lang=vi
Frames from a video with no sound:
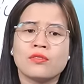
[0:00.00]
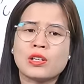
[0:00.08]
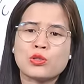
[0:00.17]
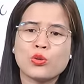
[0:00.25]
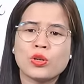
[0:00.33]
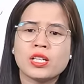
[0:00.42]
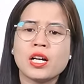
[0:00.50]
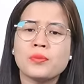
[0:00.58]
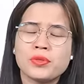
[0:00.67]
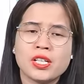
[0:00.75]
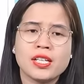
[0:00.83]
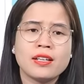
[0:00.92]
và rồi thậm
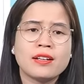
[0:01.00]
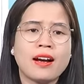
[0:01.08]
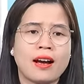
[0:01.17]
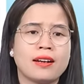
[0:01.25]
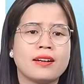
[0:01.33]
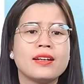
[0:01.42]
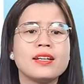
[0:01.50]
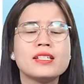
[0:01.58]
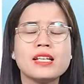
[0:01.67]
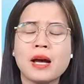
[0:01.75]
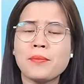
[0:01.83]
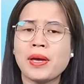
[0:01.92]
chí cả khi
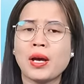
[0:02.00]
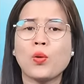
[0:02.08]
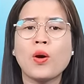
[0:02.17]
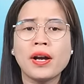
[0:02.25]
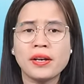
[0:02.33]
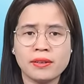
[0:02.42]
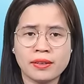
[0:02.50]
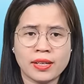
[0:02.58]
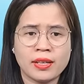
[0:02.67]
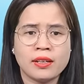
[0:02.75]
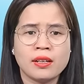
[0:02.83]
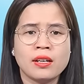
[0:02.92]
cha mẹ qua đời
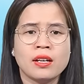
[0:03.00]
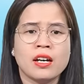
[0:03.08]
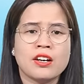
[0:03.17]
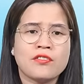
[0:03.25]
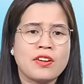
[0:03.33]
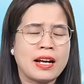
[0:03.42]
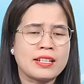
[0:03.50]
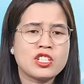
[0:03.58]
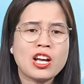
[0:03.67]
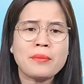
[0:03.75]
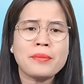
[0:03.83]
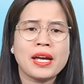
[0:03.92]
và
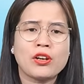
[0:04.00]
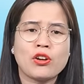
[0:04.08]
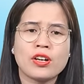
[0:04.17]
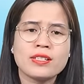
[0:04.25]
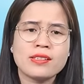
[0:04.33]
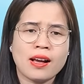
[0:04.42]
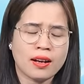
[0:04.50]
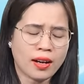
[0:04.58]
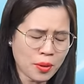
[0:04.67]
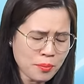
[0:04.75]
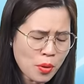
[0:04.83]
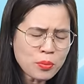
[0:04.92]
cha mẹ nói rằng
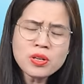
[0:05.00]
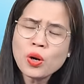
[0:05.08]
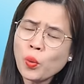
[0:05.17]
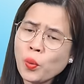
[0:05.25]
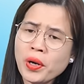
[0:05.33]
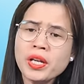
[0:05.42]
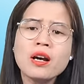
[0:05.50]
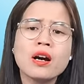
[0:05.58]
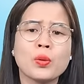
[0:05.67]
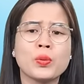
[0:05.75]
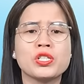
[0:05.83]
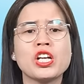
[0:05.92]
cái mong ước cuối
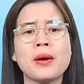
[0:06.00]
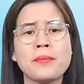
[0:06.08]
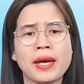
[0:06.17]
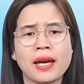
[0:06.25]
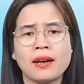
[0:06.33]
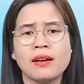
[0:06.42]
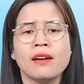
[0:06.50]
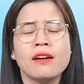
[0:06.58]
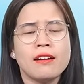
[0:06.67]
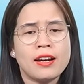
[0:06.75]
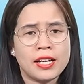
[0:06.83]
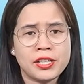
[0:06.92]
đời của cha mẹ
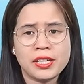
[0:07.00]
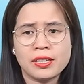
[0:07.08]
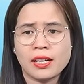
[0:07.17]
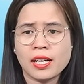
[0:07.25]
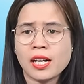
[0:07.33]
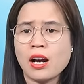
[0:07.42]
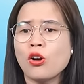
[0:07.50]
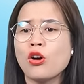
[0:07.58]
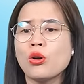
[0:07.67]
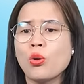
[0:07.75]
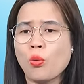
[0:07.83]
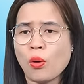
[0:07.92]
là nhìn thấy các
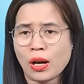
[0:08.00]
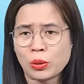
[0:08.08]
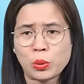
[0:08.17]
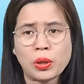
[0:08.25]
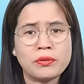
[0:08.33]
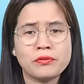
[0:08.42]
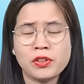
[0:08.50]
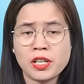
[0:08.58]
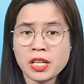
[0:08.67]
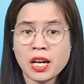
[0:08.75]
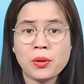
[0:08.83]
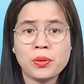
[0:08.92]
con hòa thuận với
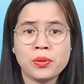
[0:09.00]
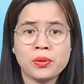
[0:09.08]
nhau